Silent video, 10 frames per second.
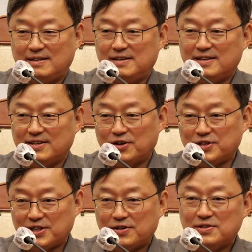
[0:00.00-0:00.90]

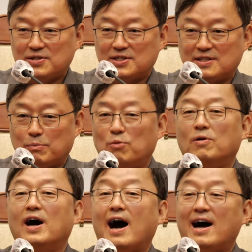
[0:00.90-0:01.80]
이런 뜻인데
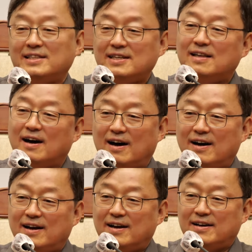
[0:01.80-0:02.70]
뭐뭐가
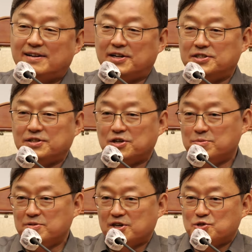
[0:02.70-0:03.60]
아니다라는
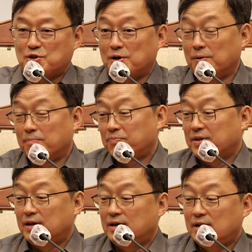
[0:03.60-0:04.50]
의미에서
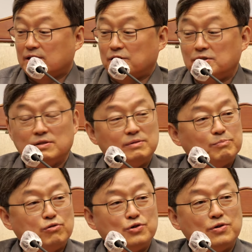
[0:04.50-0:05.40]
그런
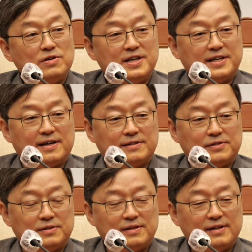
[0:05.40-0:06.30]
부정을 얘기하는
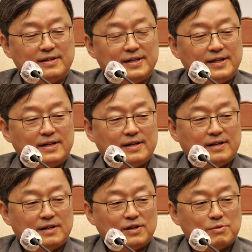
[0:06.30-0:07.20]
건데,
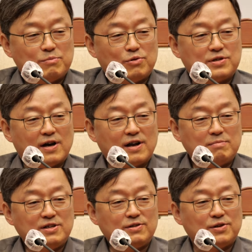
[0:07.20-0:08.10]
뭐
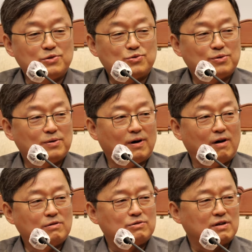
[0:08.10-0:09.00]
사람에 대해서
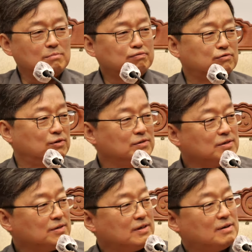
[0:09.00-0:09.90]
그 사람
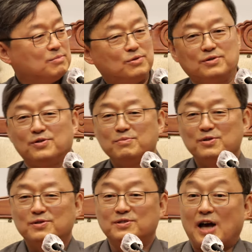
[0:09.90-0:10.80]
부정적이야 뭐
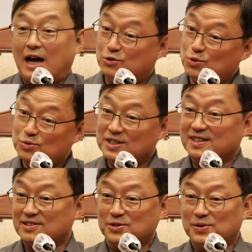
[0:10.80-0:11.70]
그러면은 이제 안 좋은
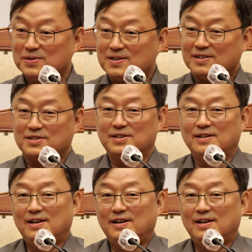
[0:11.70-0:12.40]
얘기죠. 사실